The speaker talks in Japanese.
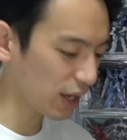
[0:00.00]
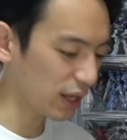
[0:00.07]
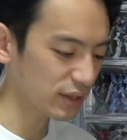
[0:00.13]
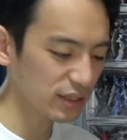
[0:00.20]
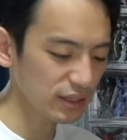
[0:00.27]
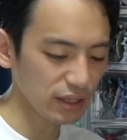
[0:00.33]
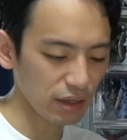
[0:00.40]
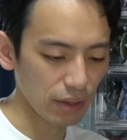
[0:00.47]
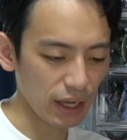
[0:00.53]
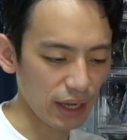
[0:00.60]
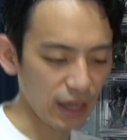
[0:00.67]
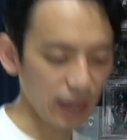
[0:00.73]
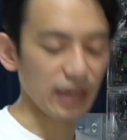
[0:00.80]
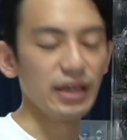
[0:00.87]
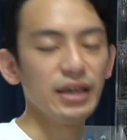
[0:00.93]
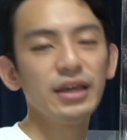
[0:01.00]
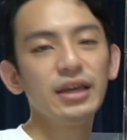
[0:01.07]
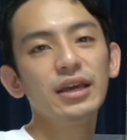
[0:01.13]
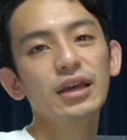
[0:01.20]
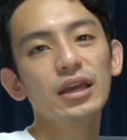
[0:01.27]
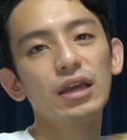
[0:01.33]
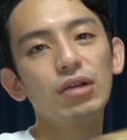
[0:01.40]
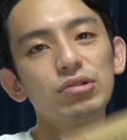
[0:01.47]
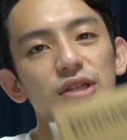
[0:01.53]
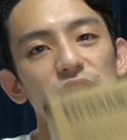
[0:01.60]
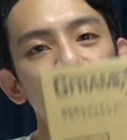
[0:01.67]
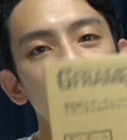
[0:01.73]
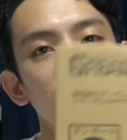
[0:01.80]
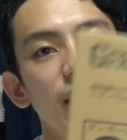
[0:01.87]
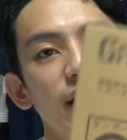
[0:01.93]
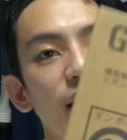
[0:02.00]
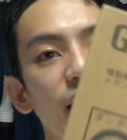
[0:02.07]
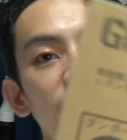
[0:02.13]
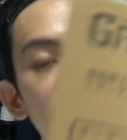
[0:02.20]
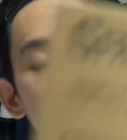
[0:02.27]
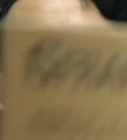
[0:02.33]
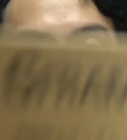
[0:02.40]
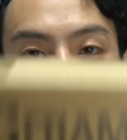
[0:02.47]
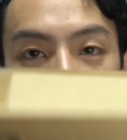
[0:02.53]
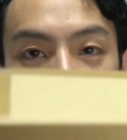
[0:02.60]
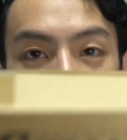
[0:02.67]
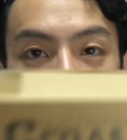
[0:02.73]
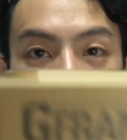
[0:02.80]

買ってたわ。はい。こちらですね、はい、G フ